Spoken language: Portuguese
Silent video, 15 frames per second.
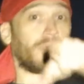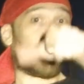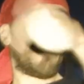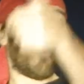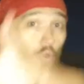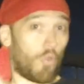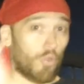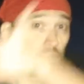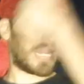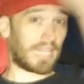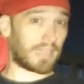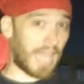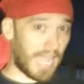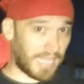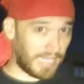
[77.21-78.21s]
no
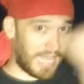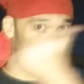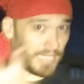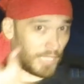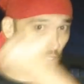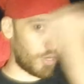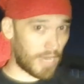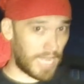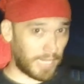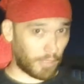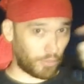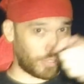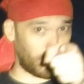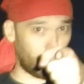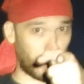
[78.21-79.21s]
contra-ataque dessa jogada
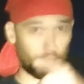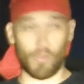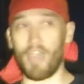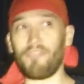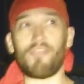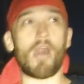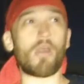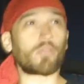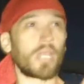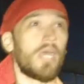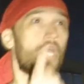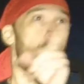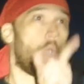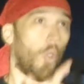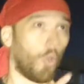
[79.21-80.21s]
que o juiz não marcou a falta,
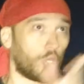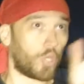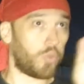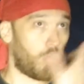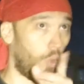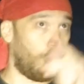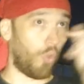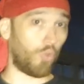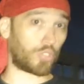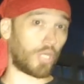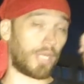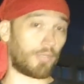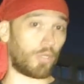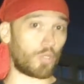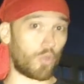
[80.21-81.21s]
o, o
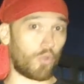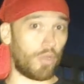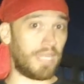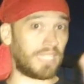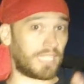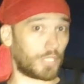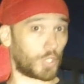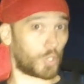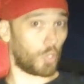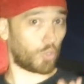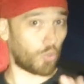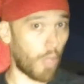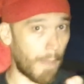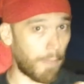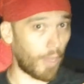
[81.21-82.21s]
jogador do Corinthians
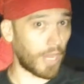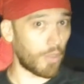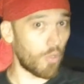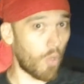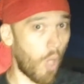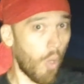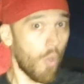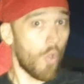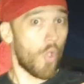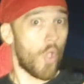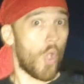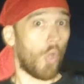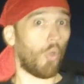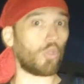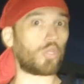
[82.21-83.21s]
chutou a bola no gol,
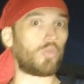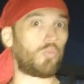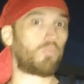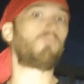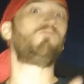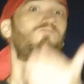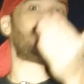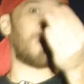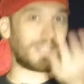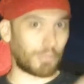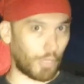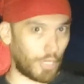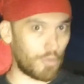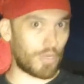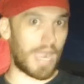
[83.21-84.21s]
o
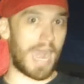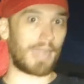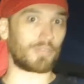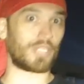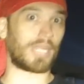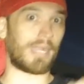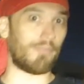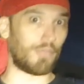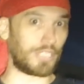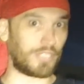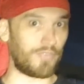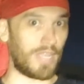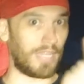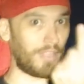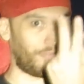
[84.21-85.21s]
Antônio Carlos acabou
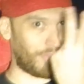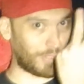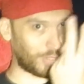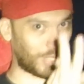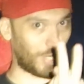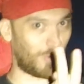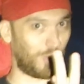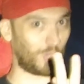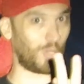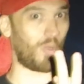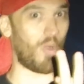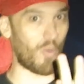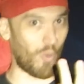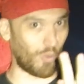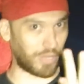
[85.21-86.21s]
desviando e fez o segundo
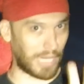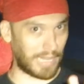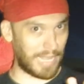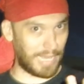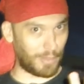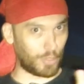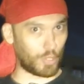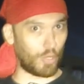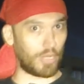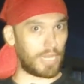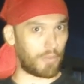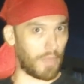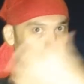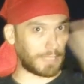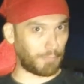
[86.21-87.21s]
gol contra dele no jogo.
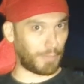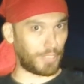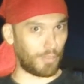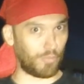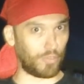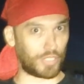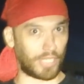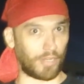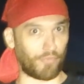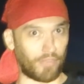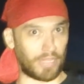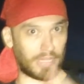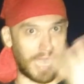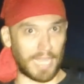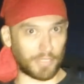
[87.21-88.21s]
Ele quase pediu música no
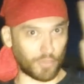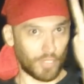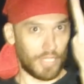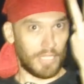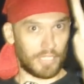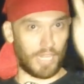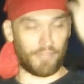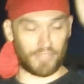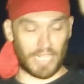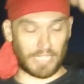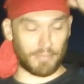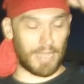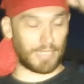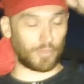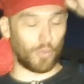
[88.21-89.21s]
Fantástico se ele
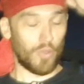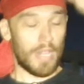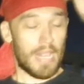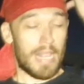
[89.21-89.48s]
fizesse mais um.